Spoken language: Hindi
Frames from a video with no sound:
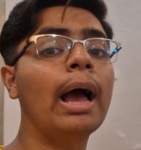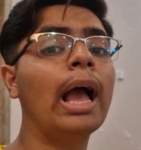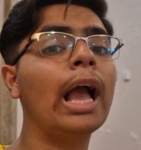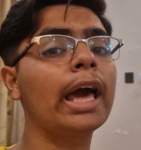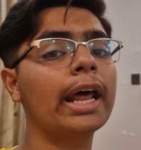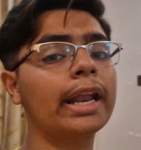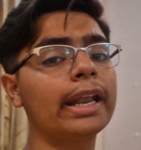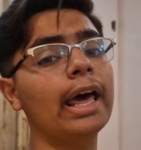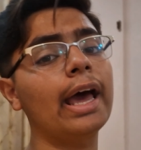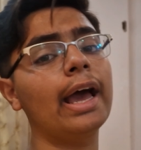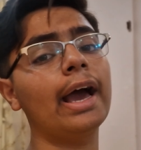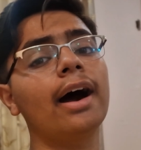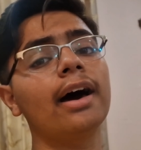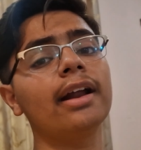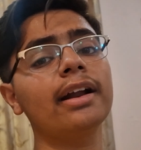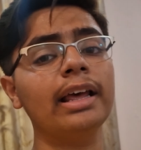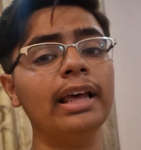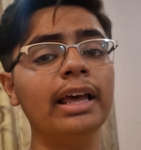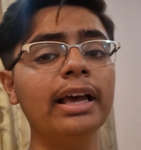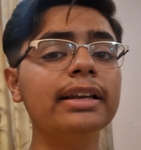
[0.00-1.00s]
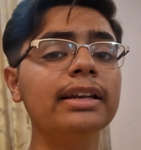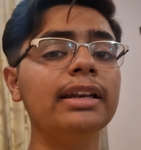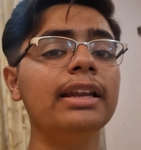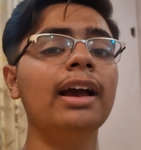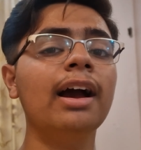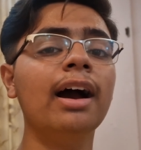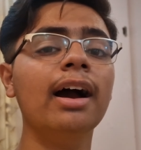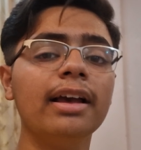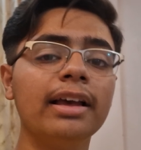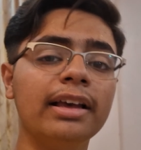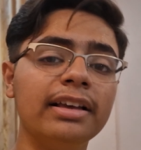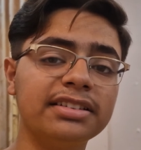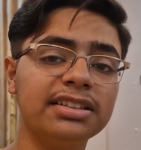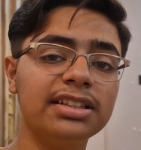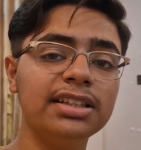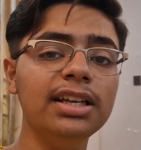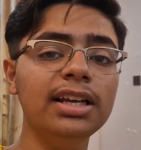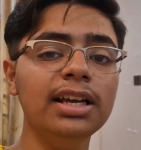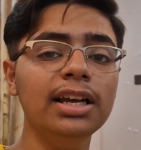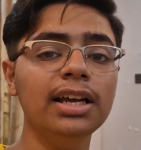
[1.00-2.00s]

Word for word: बाय करना है यार एक नया एसी